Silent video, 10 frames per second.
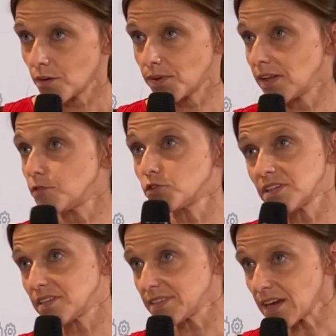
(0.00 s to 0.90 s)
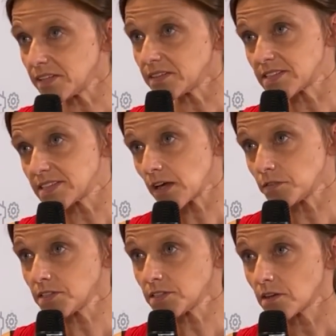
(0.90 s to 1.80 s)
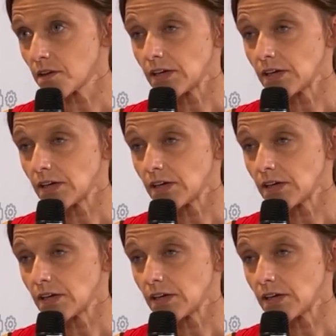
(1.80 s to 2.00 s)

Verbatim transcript: Voilà, il faut qu'il y ait une qualité de service.